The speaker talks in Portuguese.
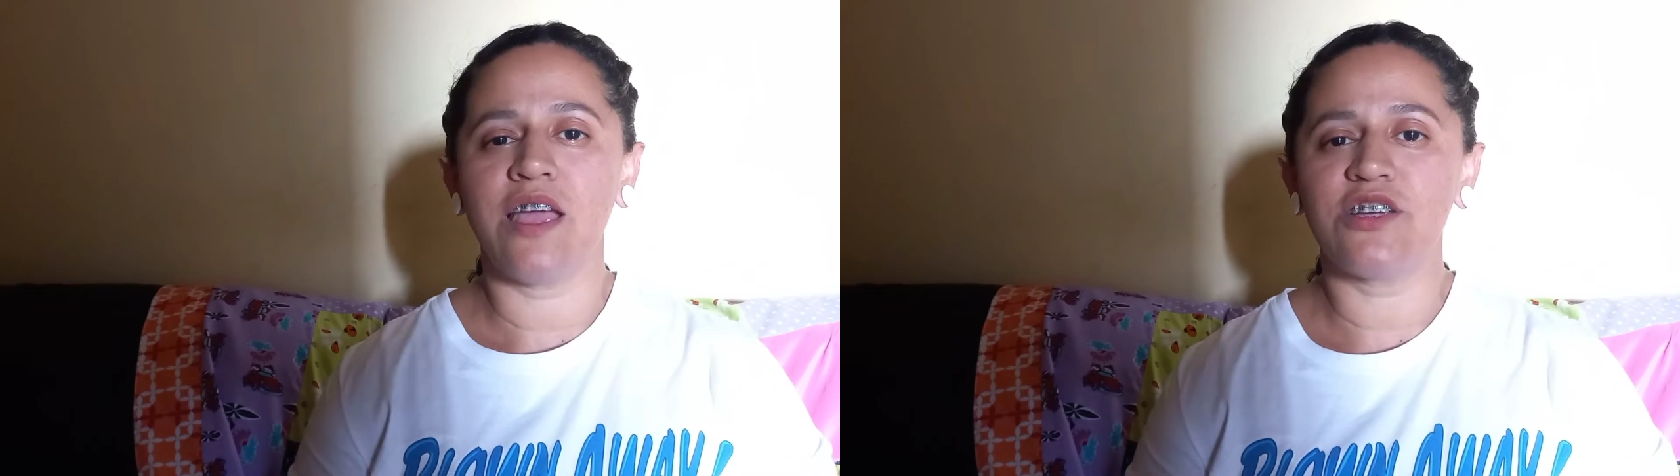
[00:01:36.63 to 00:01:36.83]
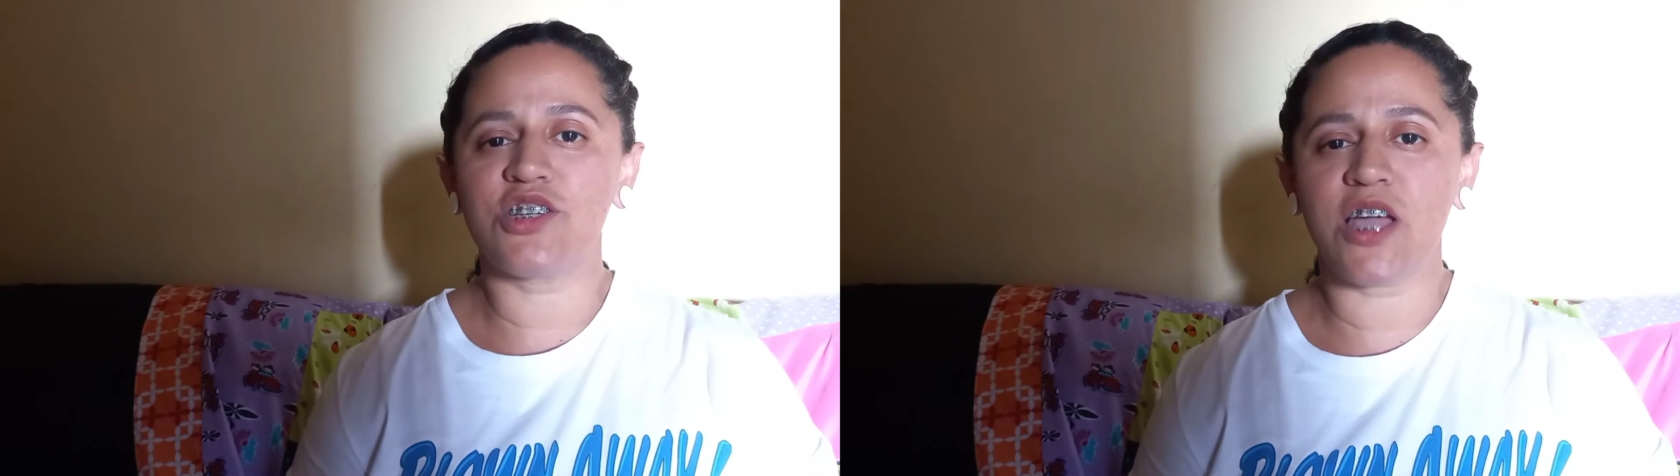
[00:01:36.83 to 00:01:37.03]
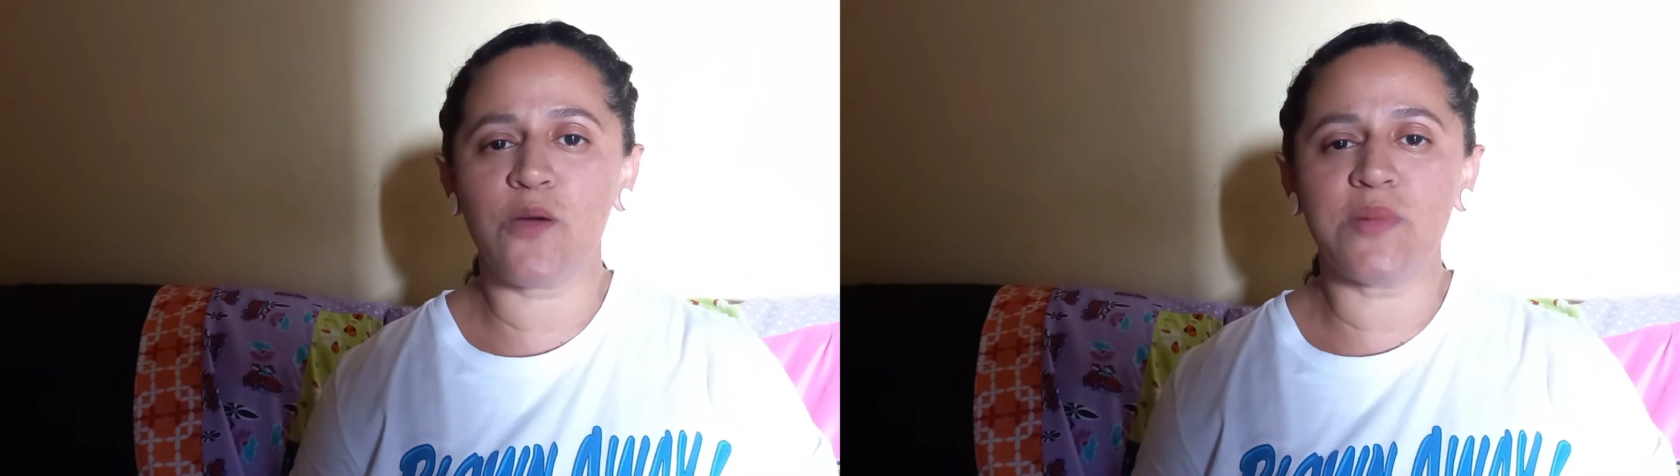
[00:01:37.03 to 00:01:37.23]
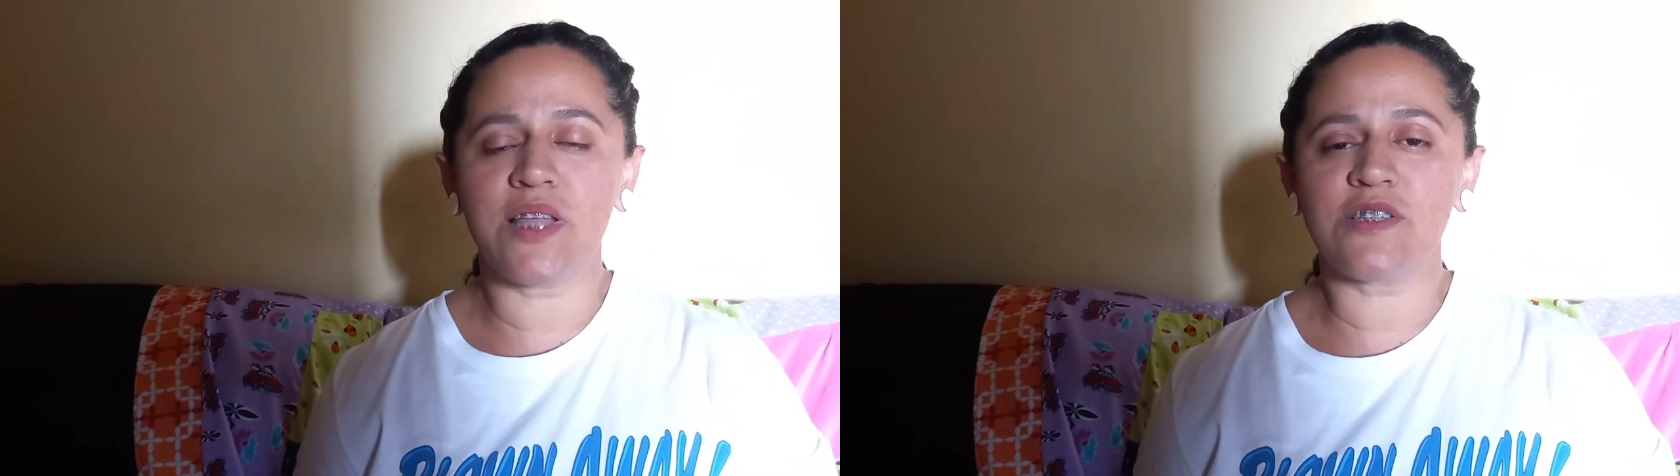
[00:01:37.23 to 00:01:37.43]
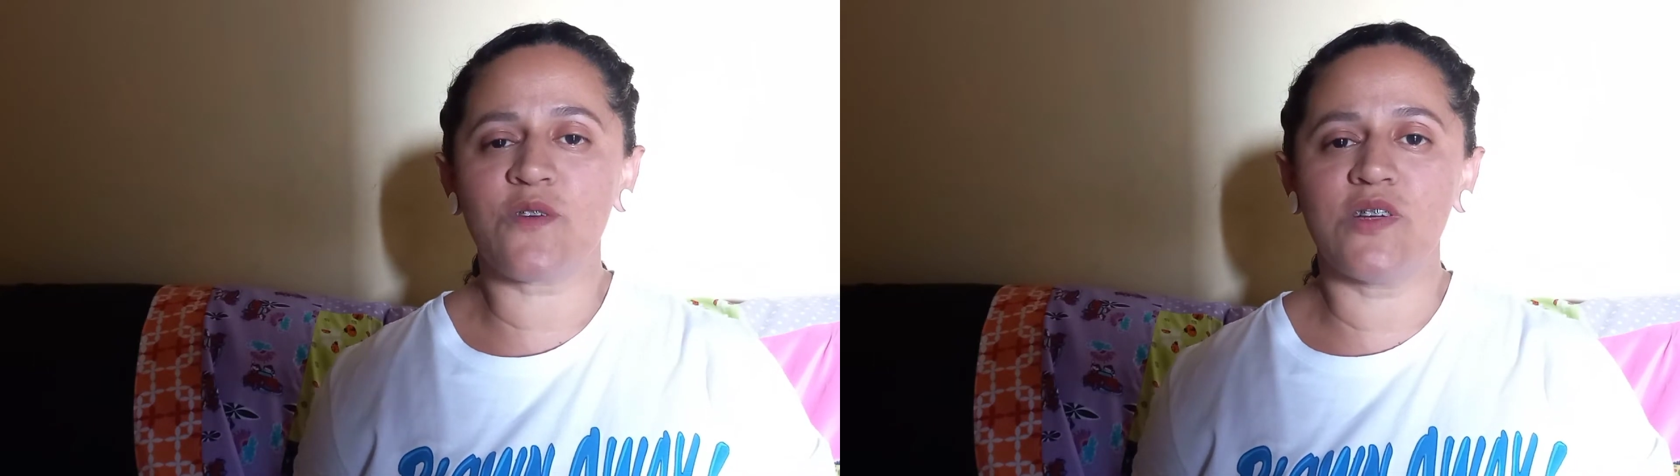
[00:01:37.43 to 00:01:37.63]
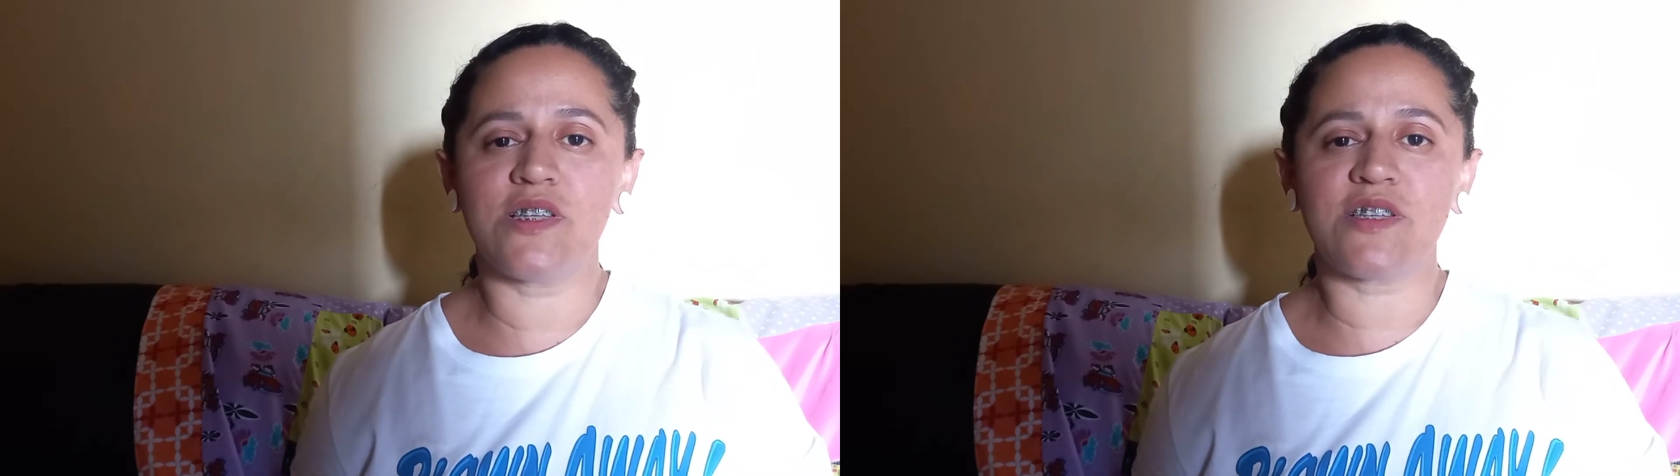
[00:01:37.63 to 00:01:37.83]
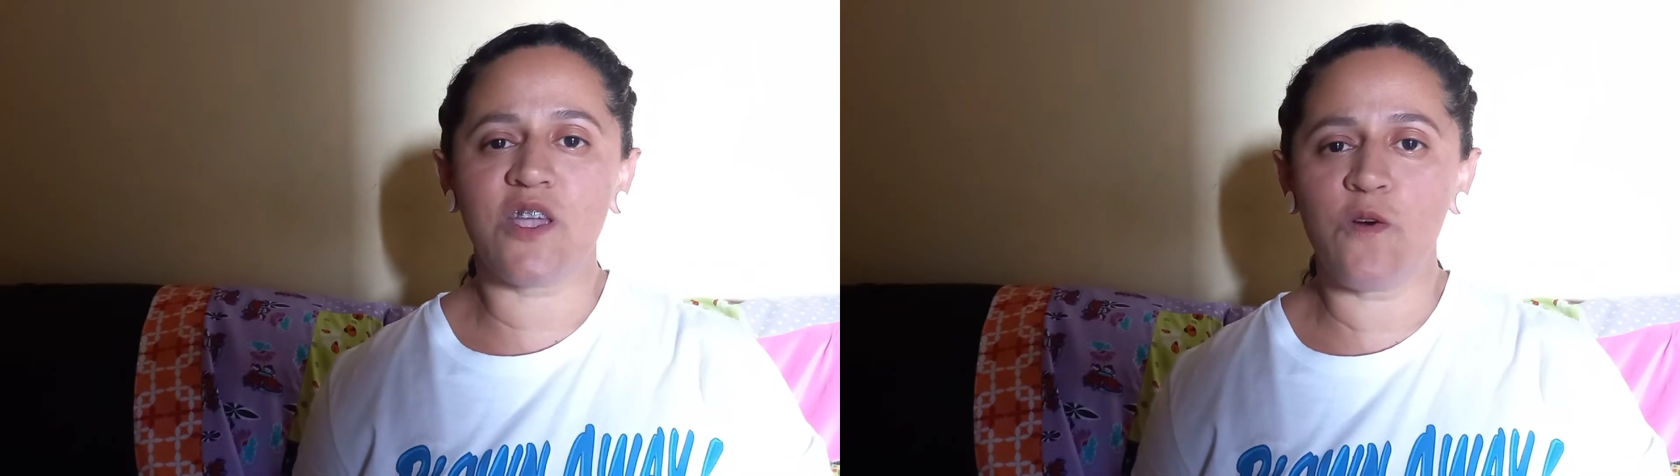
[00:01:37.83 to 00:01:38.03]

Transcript: já é uma das coisas que